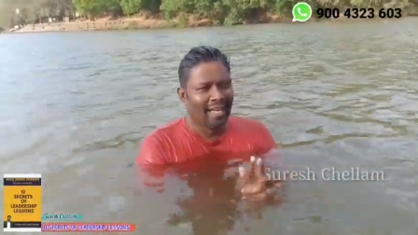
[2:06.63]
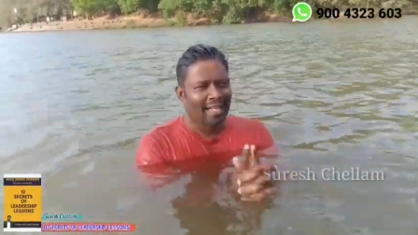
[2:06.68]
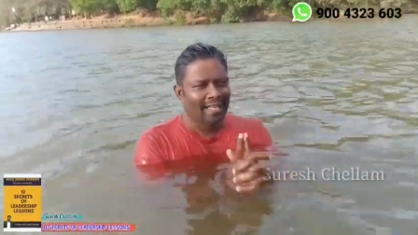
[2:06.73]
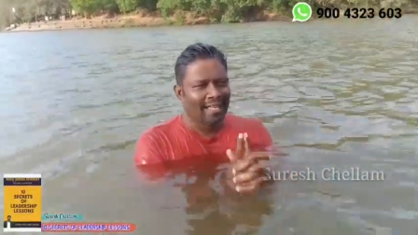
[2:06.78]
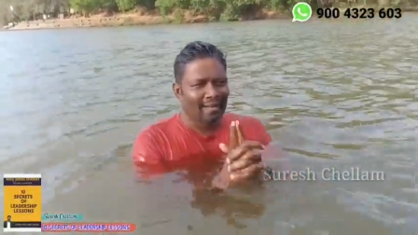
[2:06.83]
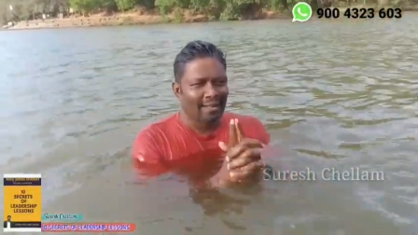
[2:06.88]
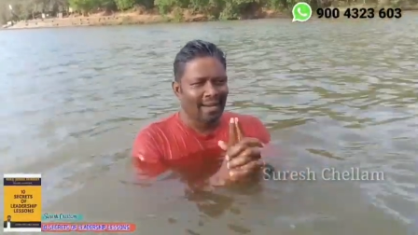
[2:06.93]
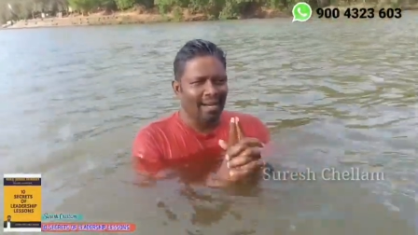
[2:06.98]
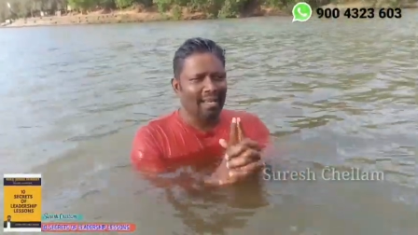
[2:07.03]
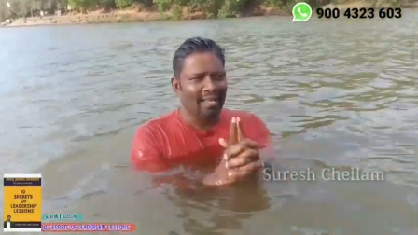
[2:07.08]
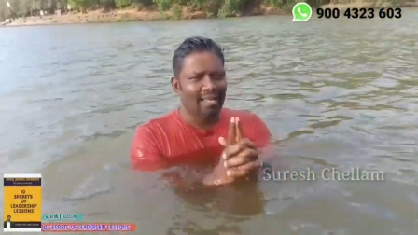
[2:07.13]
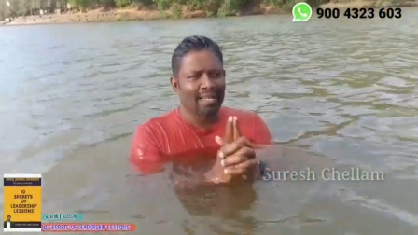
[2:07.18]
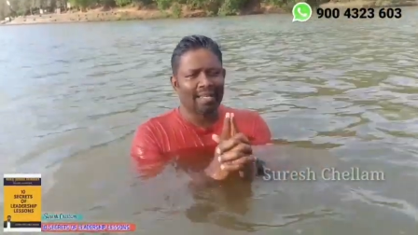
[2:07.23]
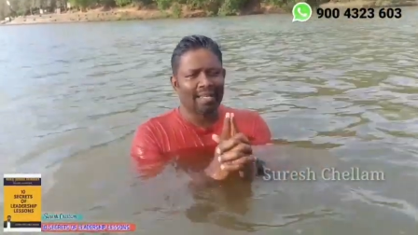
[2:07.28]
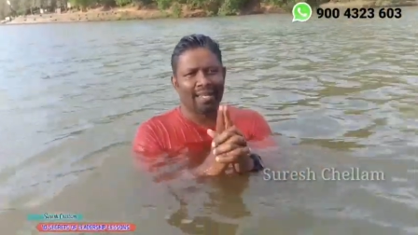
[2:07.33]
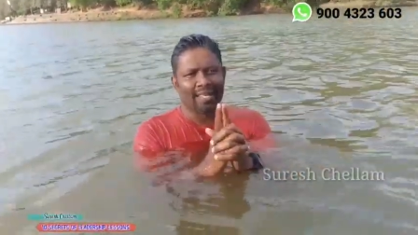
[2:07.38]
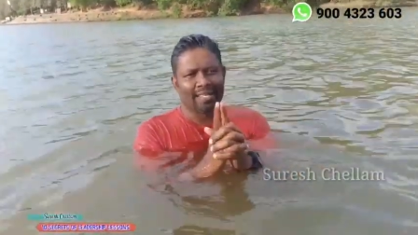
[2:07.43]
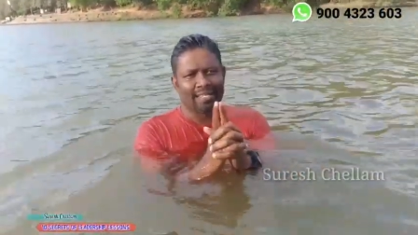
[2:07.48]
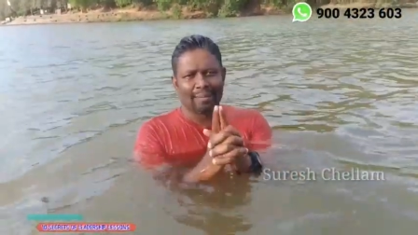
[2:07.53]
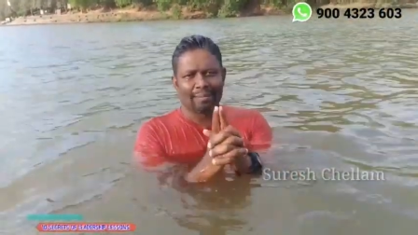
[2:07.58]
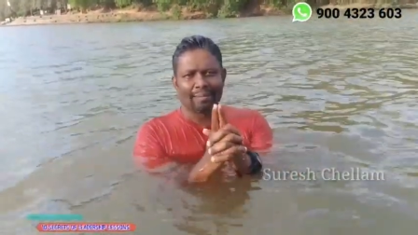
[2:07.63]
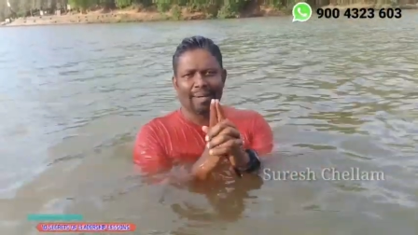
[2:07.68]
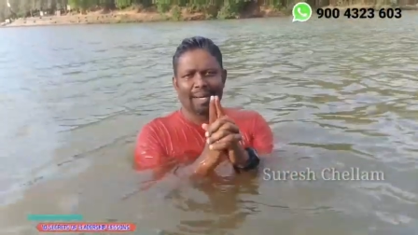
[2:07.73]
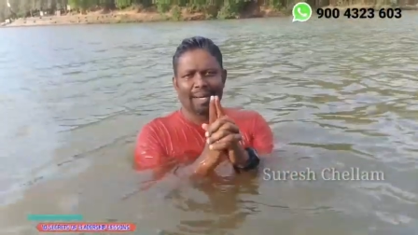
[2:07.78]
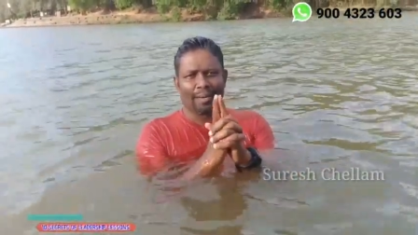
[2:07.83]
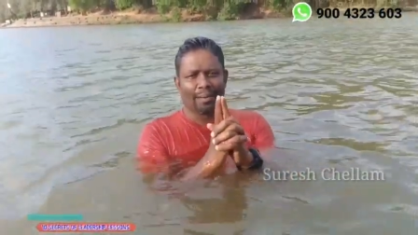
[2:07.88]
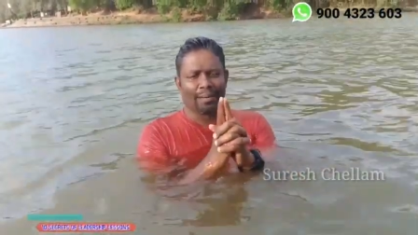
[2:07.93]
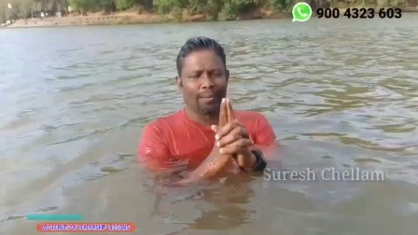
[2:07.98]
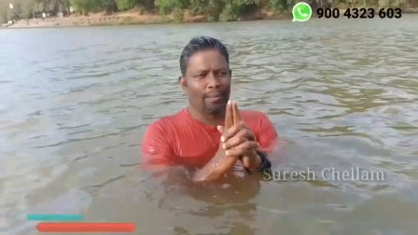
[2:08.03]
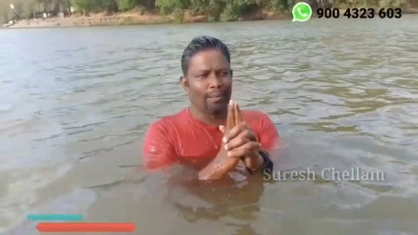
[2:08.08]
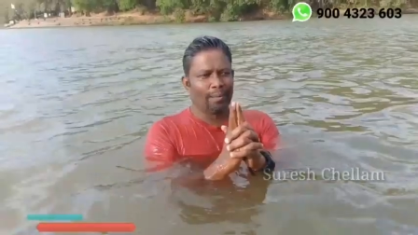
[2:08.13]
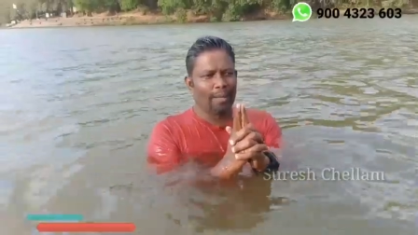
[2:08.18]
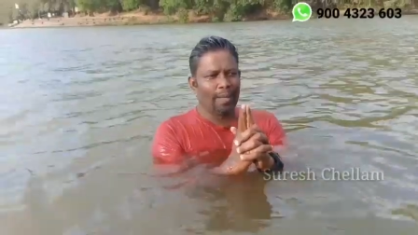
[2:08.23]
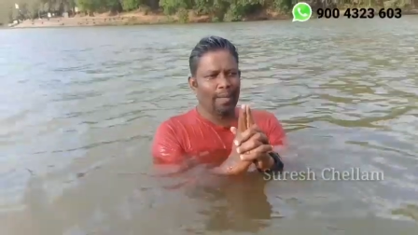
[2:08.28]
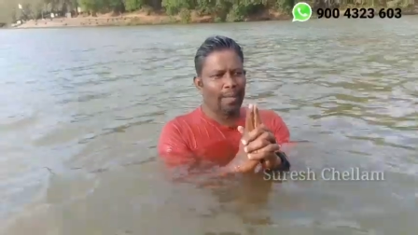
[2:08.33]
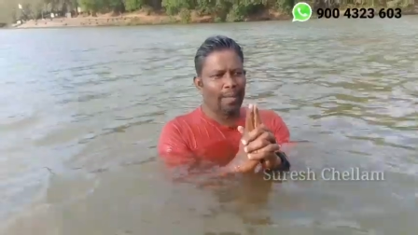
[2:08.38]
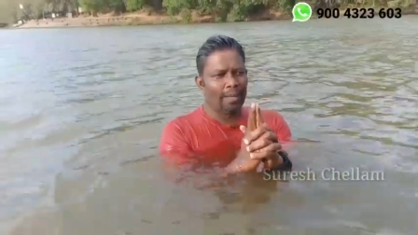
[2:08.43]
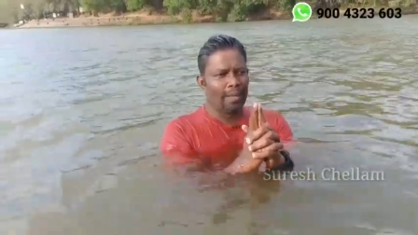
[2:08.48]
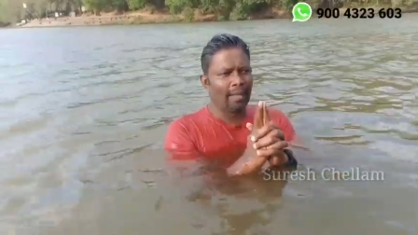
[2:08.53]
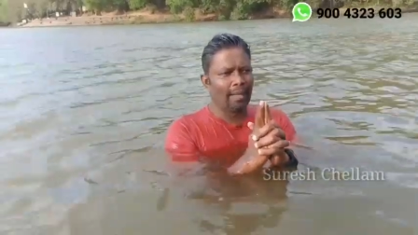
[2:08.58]
அந்த வாழ்க்கையை நீங்கள் சம்பாதிக்கணும்
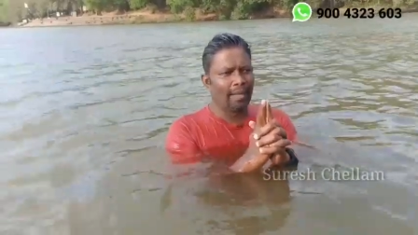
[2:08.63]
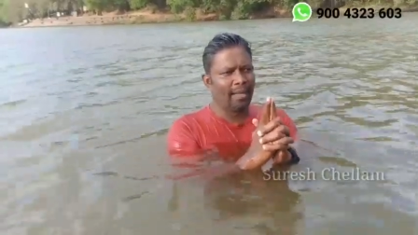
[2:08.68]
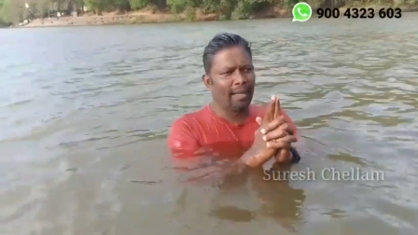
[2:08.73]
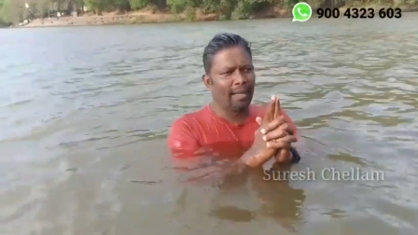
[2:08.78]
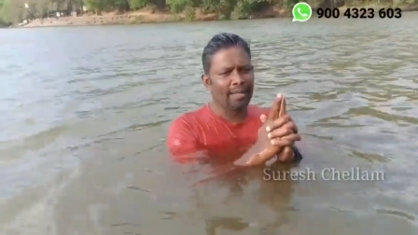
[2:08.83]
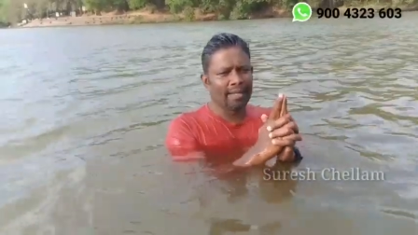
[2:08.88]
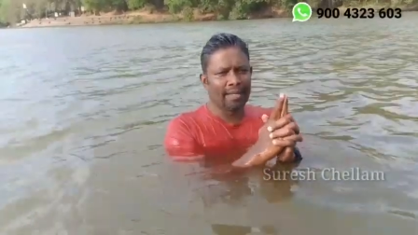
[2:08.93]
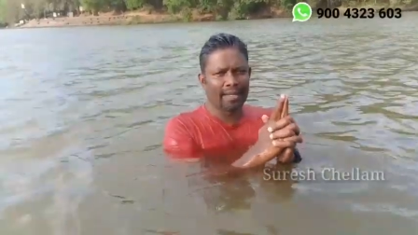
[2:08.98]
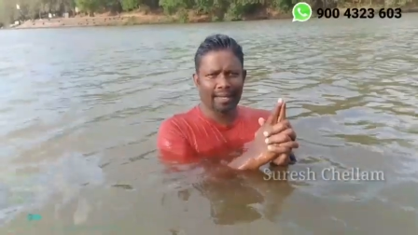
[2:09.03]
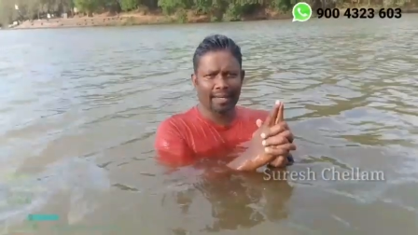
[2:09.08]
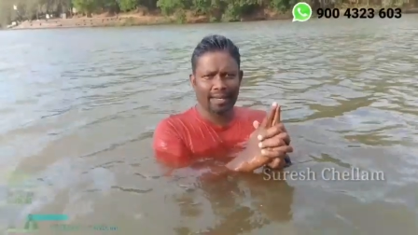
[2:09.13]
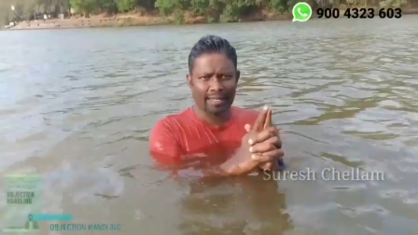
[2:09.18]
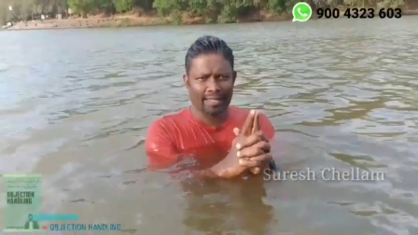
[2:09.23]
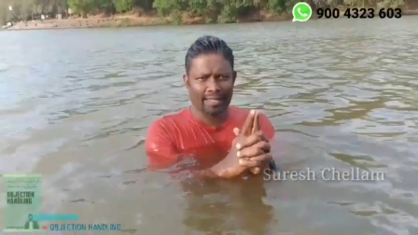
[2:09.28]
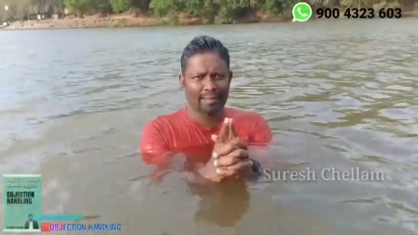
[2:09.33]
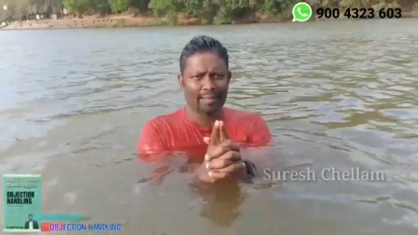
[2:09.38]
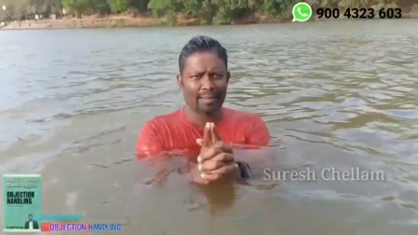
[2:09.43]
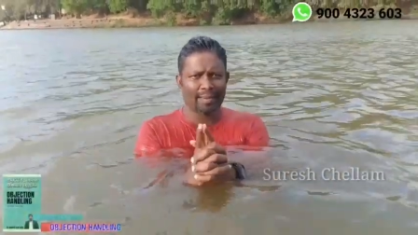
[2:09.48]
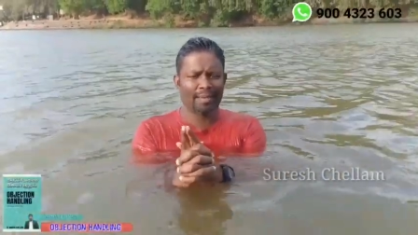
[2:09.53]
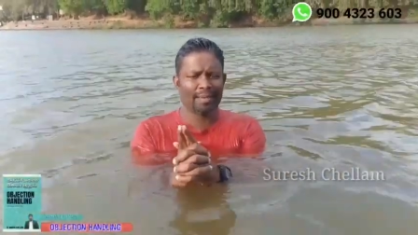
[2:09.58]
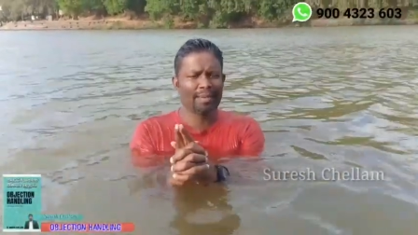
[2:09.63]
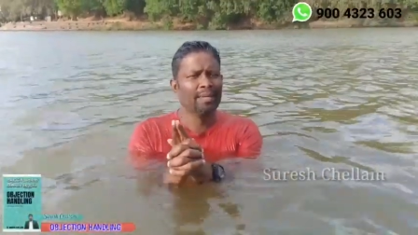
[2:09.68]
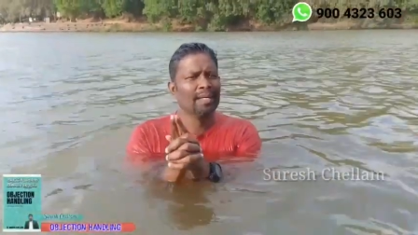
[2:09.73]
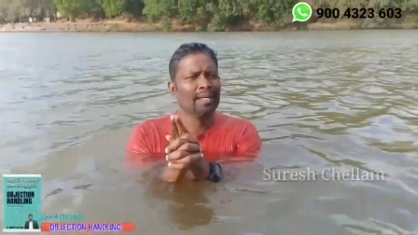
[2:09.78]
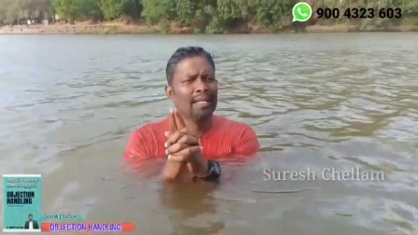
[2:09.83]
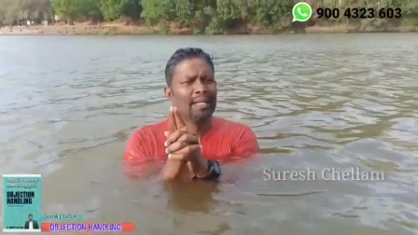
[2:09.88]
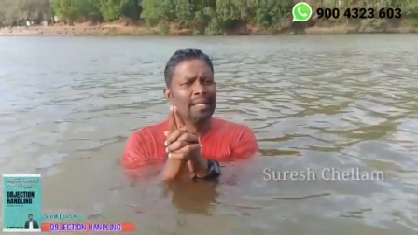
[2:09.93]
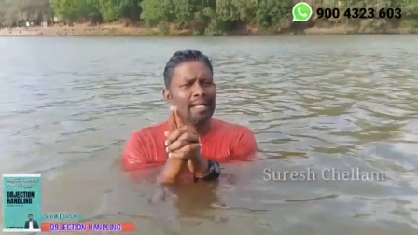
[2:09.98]
அதுக்காக கஷ்டப்படணும்